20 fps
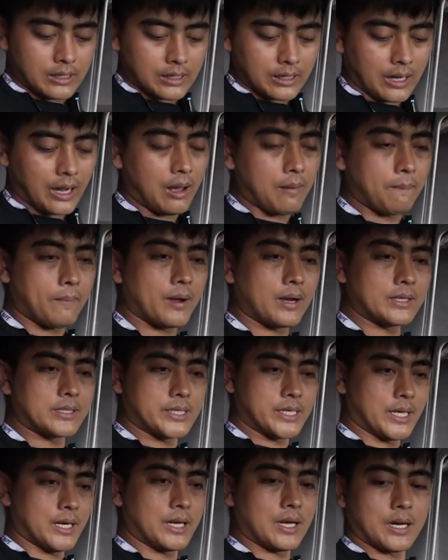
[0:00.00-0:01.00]
Kenapa
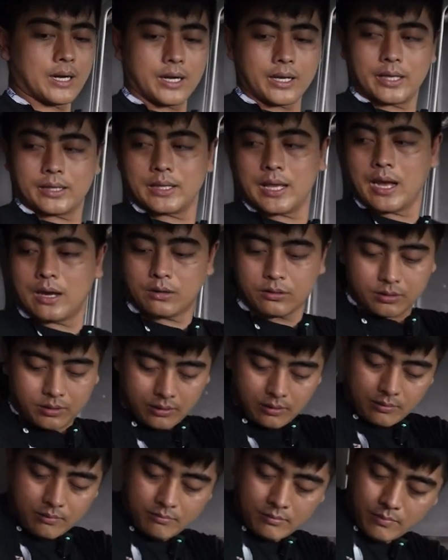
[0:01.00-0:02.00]
kecil? Karena kita harus
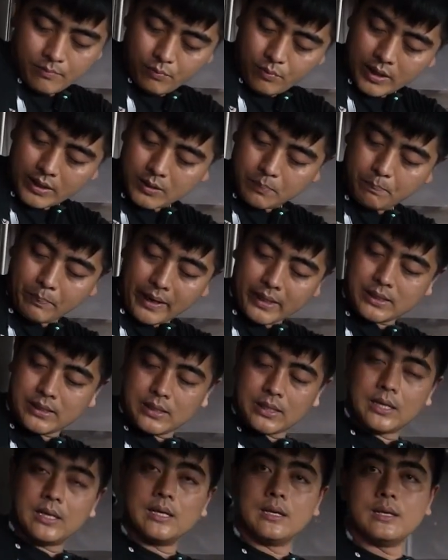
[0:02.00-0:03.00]
membuat
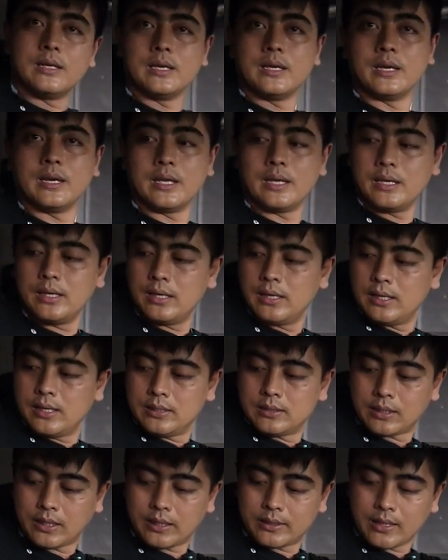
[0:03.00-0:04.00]
space ini
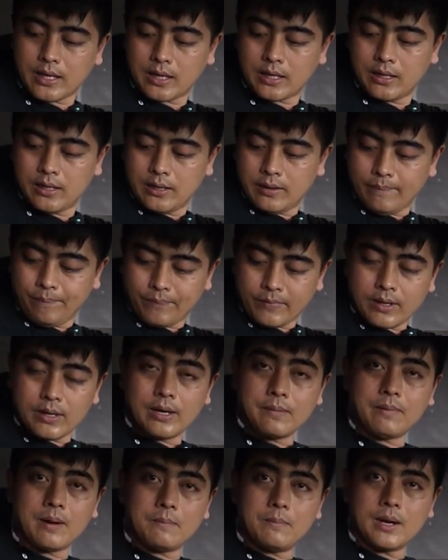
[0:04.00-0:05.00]
sekitar
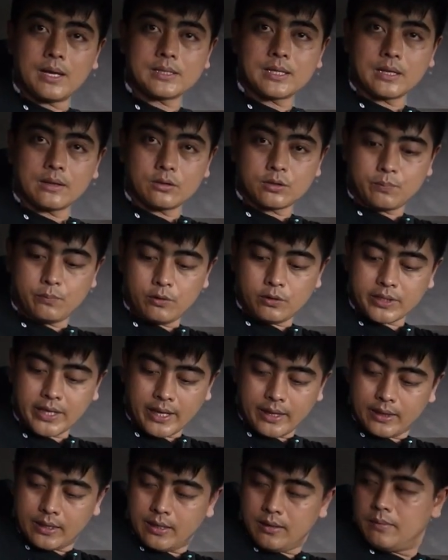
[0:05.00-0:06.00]
15 atau 10
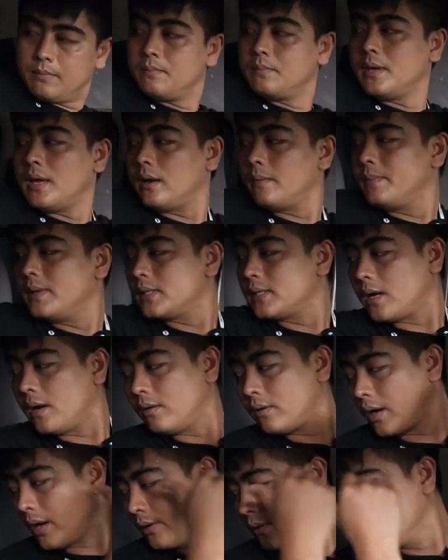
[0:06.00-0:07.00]
cm biar bisa
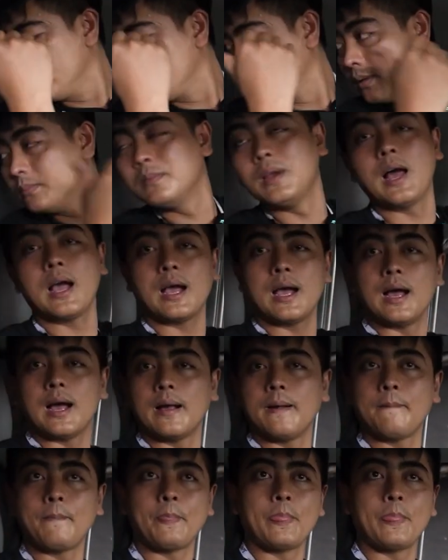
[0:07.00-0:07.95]
orang duduk di belakang.